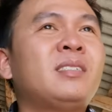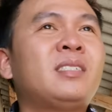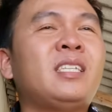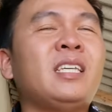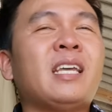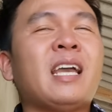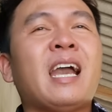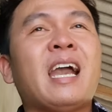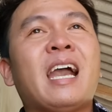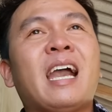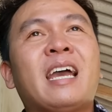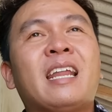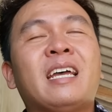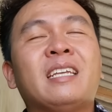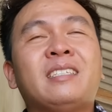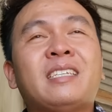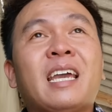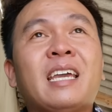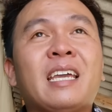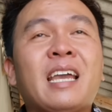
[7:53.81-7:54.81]
chị Hà
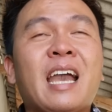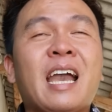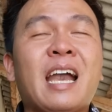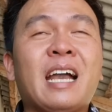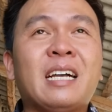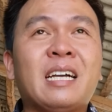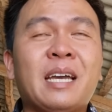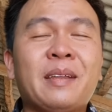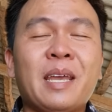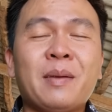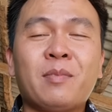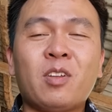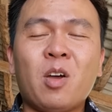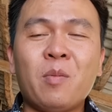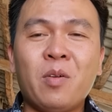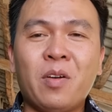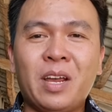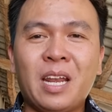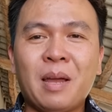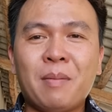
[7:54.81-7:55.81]
đã chạy hàng anh em
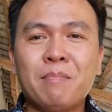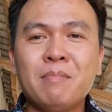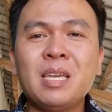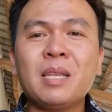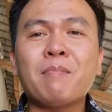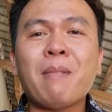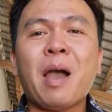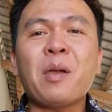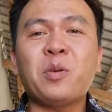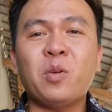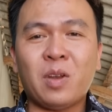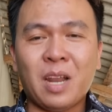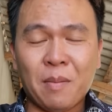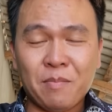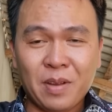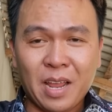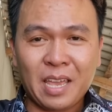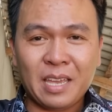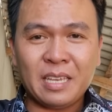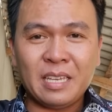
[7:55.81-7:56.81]
nói mọi người là biết bao nhiêu
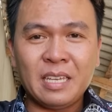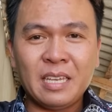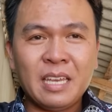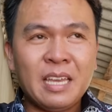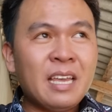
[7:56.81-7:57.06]
năm nay